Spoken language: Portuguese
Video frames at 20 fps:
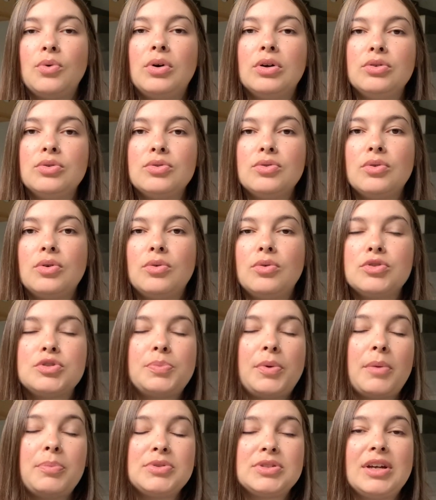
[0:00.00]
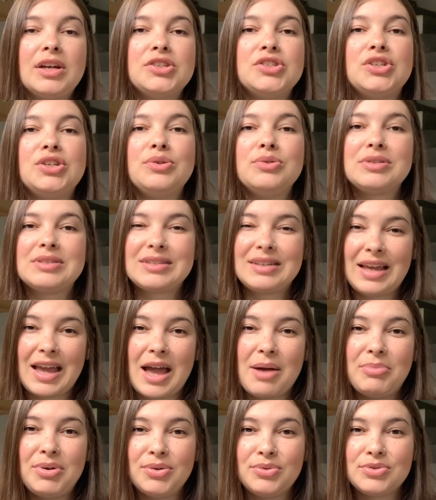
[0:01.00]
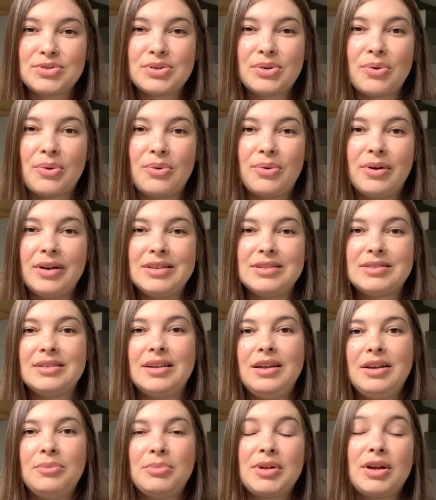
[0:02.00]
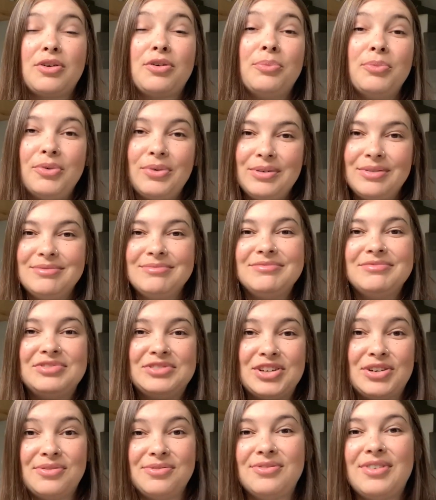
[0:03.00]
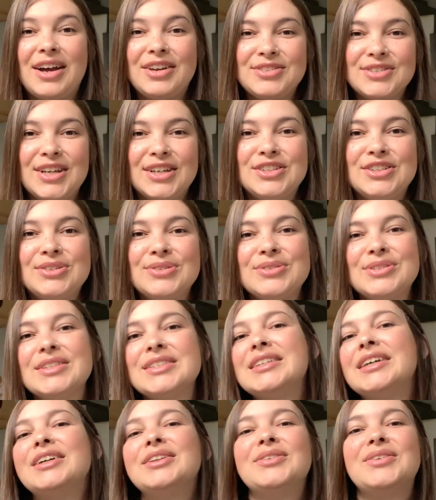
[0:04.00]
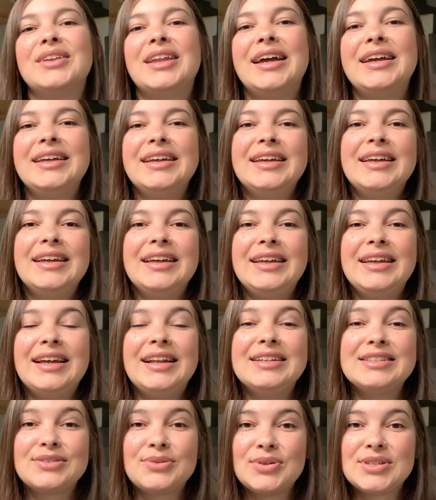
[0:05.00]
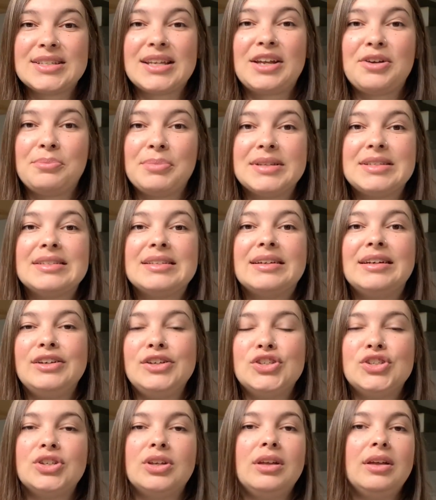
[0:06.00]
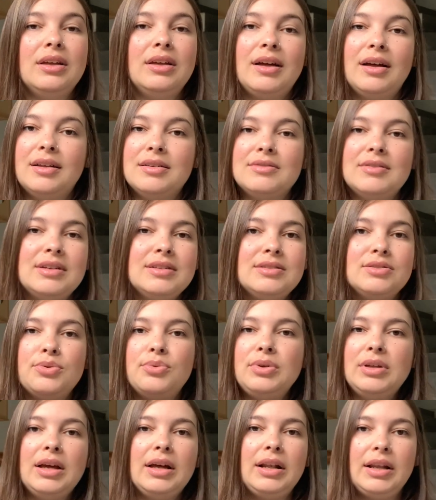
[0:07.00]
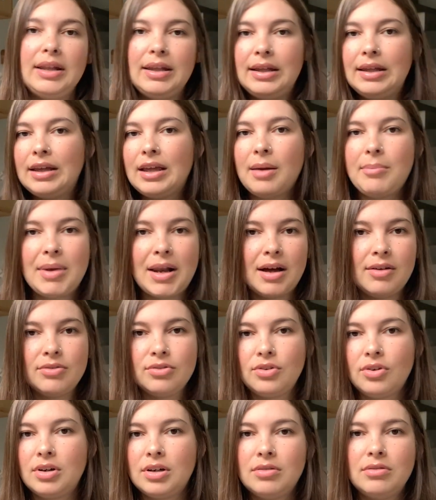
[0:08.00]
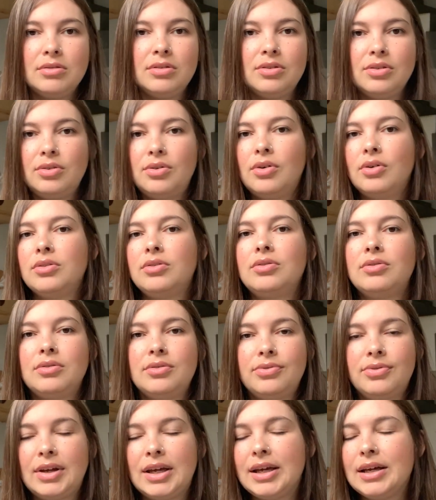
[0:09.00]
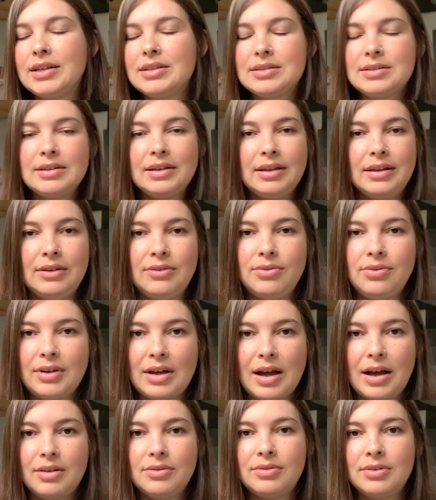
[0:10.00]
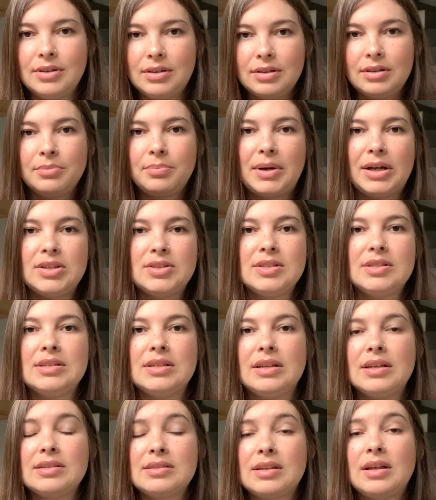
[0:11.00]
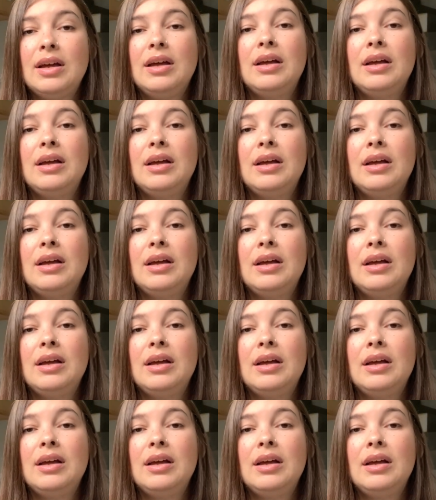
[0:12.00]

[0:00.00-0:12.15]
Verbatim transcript: quando os próprios gatinhos quebram os torrões, porque como tinham vários gatinhos usando, né? E eles gostaram bastante, às vezes um ia ali e quebrava o torrão que o outro fez e aí ficava partezinhas.